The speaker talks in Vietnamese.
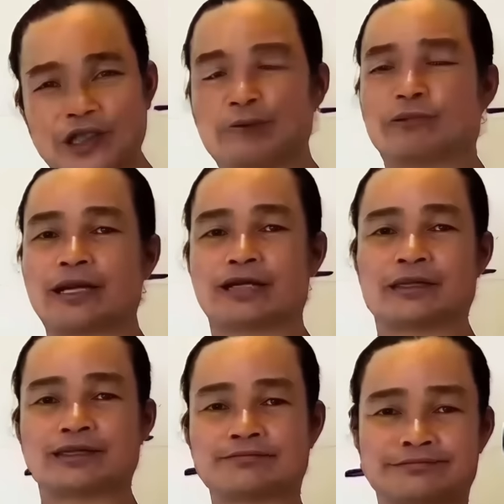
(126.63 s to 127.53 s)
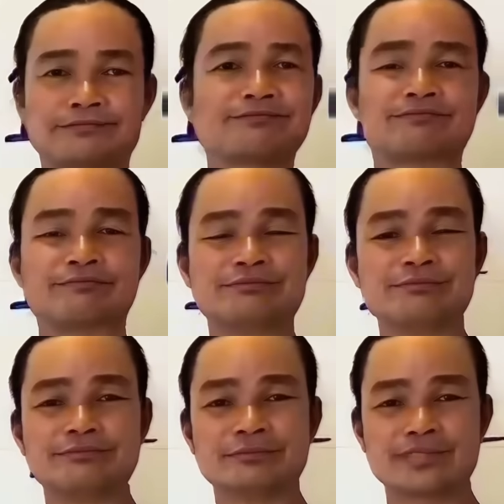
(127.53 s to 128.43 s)
thiếu một nét nữa chứ
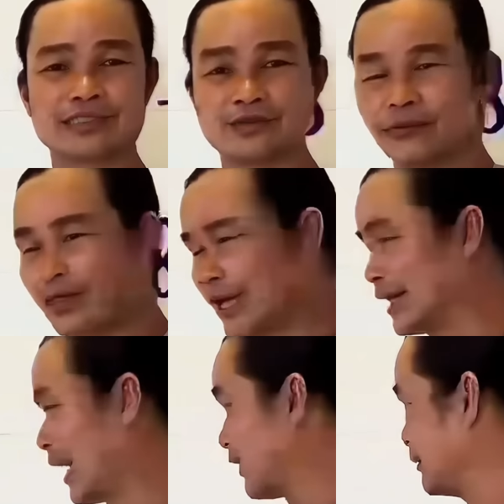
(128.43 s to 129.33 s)
xin thưa quý vị đây là cái